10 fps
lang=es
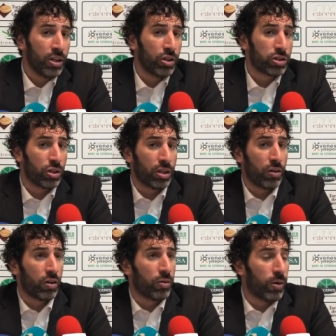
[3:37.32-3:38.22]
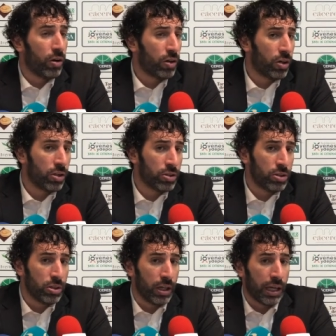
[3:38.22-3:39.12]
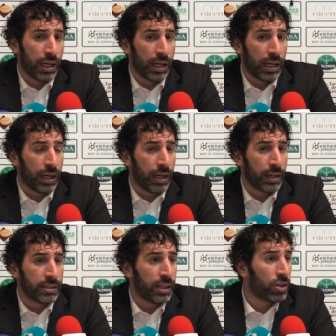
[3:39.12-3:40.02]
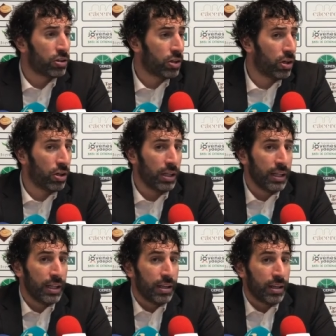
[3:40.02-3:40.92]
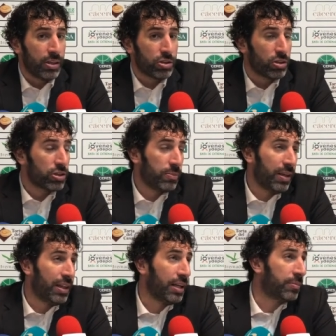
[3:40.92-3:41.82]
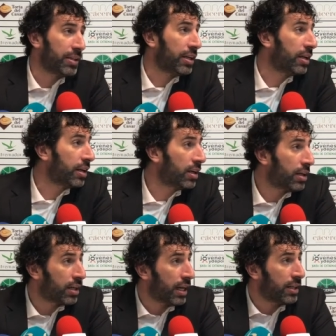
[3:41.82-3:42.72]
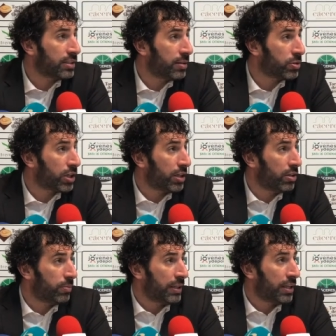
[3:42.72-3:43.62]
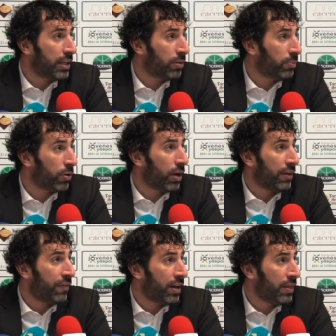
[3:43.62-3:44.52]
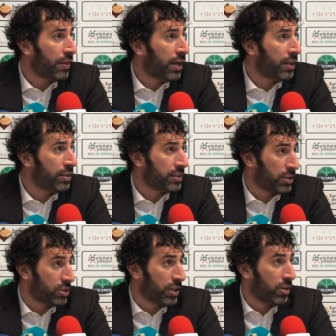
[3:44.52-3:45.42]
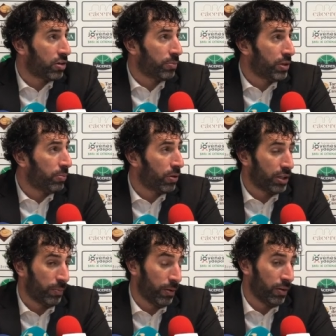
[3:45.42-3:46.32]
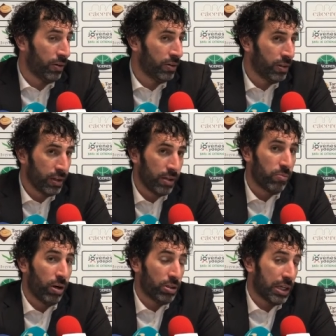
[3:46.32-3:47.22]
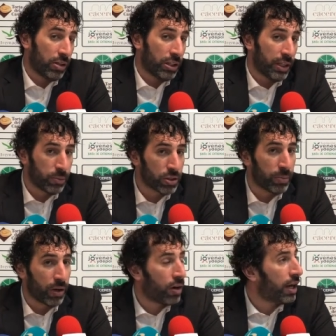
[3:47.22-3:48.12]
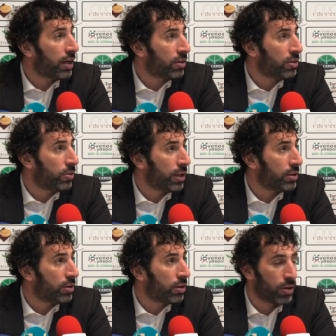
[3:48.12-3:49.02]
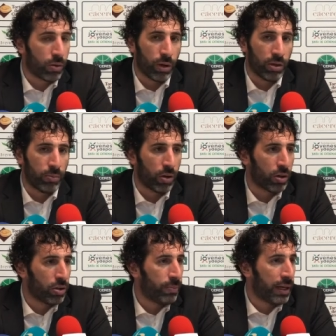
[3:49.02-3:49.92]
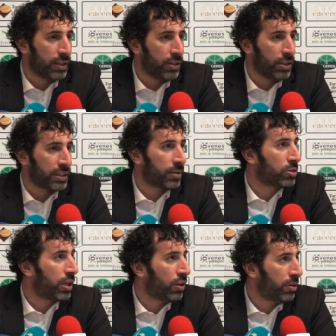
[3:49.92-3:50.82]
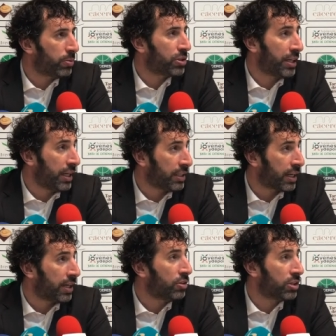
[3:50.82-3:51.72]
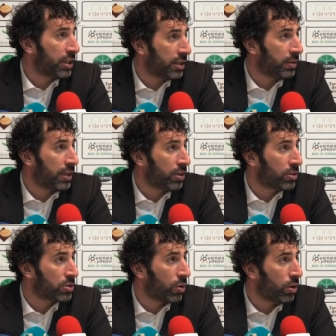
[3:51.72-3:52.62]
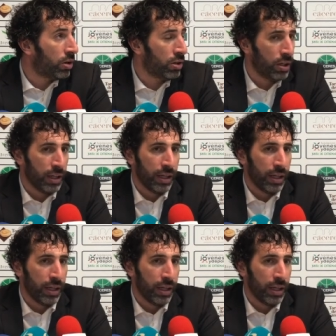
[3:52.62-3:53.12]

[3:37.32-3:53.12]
dos contra uno como locos, eh, sin control, y nosotros en vez de ir a meter canasta hemos querido mantener un poco la diferencia y se nos ha ido comiendo poquito a poco. ¿no? Bueno, es algo que tenemos que mejorar, ¿no? cuando, cuando hemos roto el partido y ya estamos a 12, pues seguir atacando y seguir teniendo nuestro juego